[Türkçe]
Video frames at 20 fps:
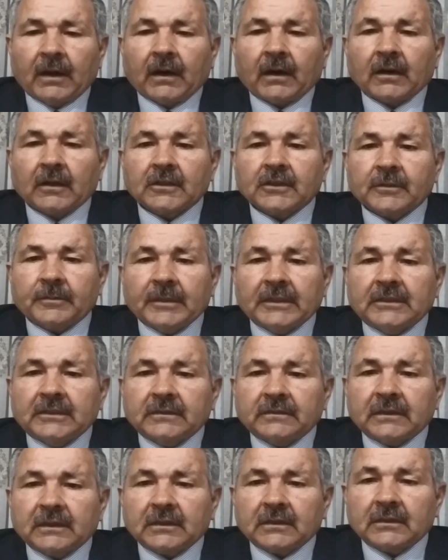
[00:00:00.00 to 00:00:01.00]

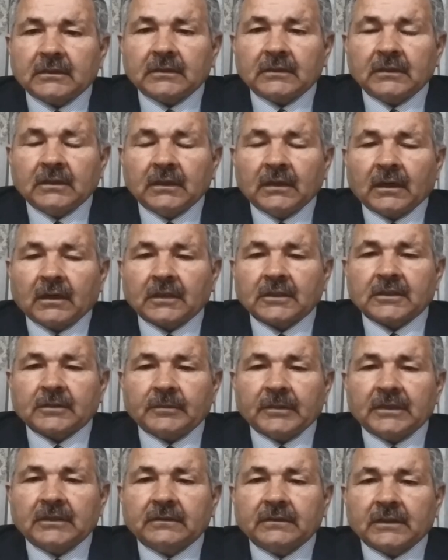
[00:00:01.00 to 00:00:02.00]
Haşmet var.
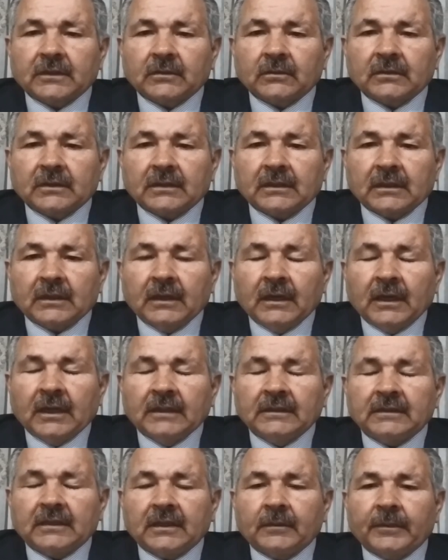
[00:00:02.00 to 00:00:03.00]
Haşmet var orada.
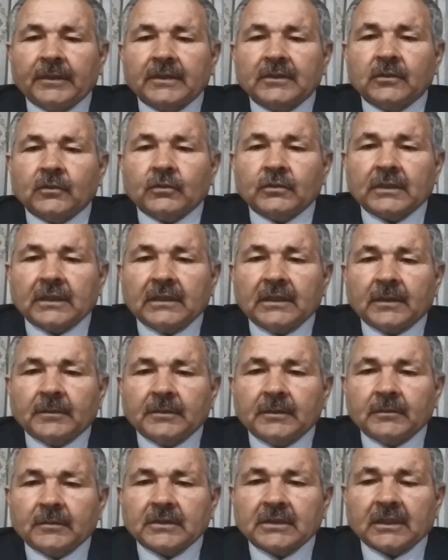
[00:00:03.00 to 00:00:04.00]
Terbiyesi güzel
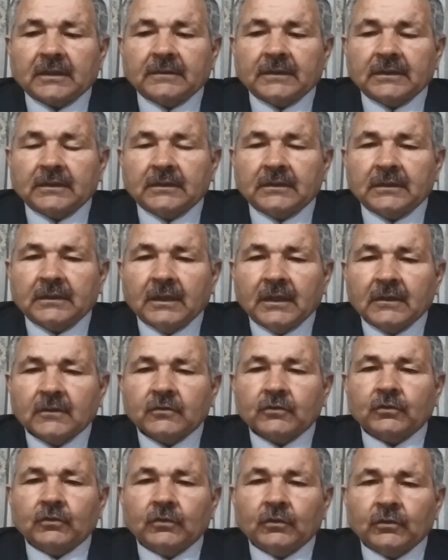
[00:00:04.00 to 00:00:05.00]
yapılmış havanın,
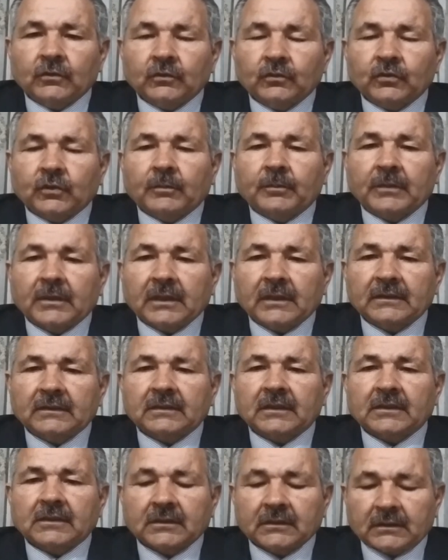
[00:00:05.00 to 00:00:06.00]
suyun, toprağın,
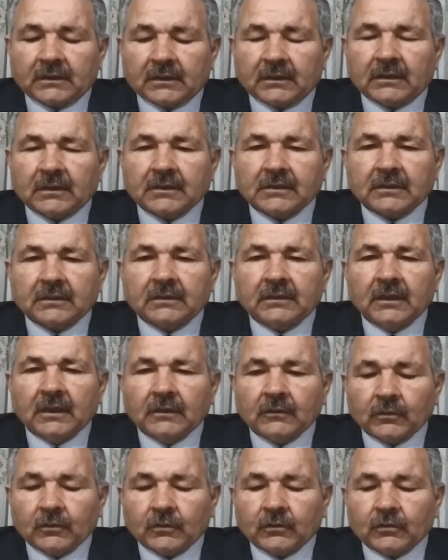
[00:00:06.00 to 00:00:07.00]
taşın, ağacın,
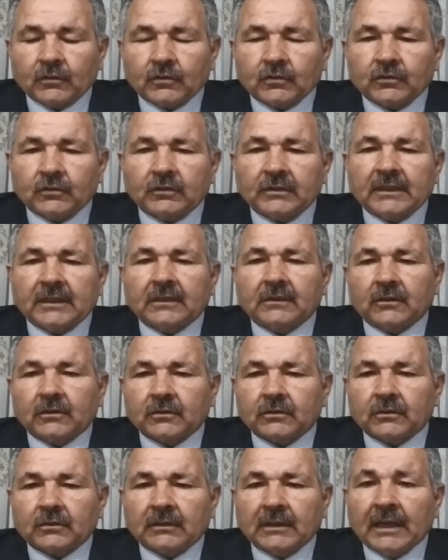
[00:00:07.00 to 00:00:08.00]
gökyüzünün,
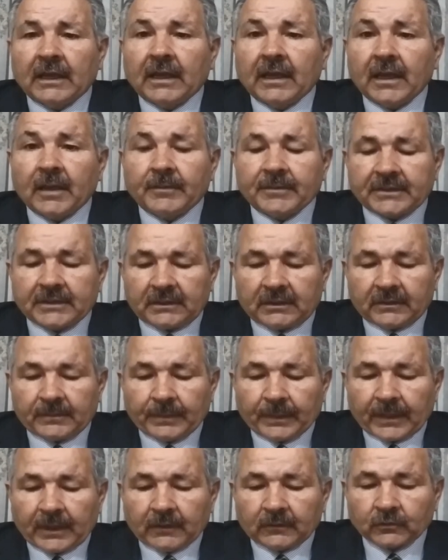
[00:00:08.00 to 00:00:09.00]
yeryüzünün. Hepsinin.
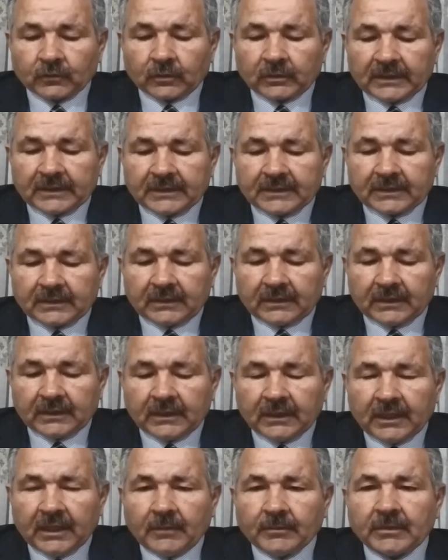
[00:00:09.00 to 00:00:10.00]

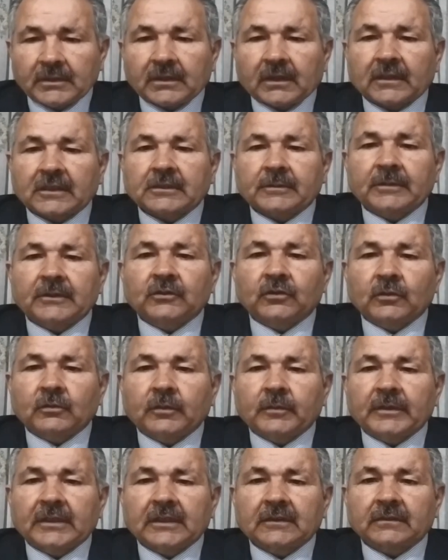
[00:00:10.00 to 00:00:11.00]
Dolayısıyla bir haşmet
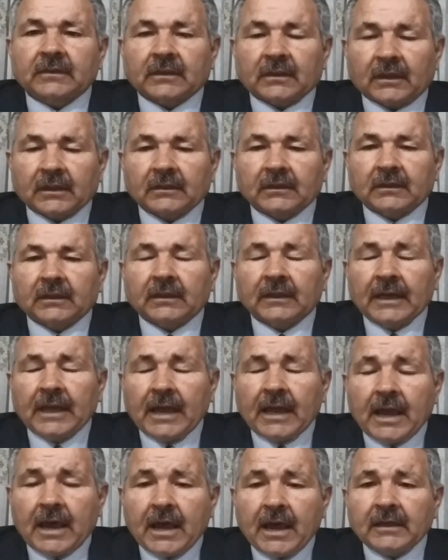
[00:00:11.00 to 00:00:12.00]
rububiyet var. Allah
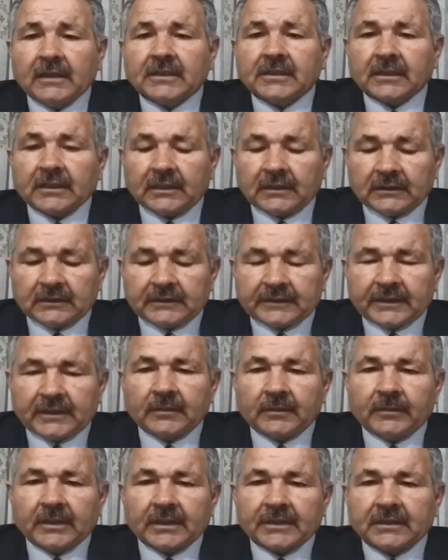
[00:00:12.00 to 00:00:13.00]
her şeyin
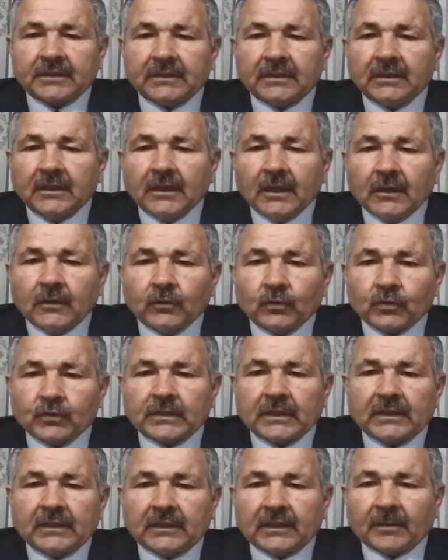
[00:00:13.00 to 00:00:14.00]
terbiyesini
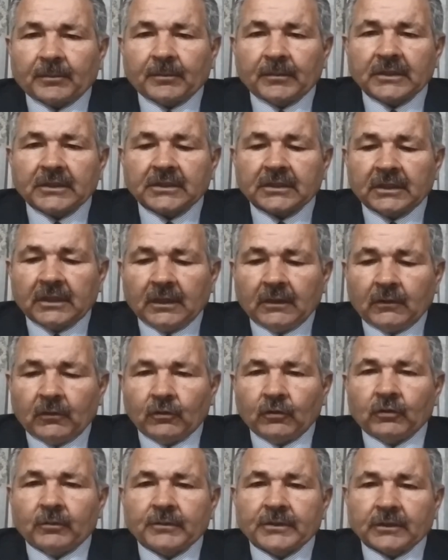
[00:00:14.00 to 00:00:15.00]
güzel yapmış,
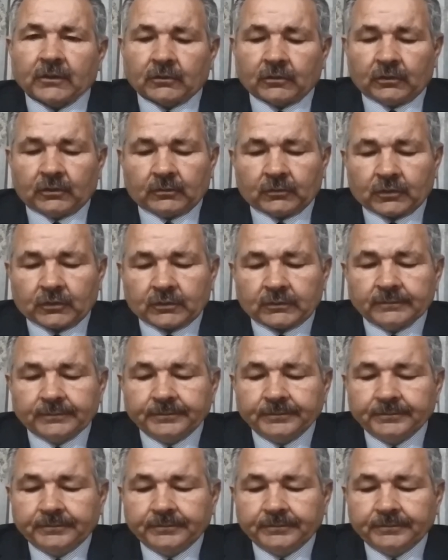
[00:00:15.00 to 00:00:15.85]
önümüze koymuş.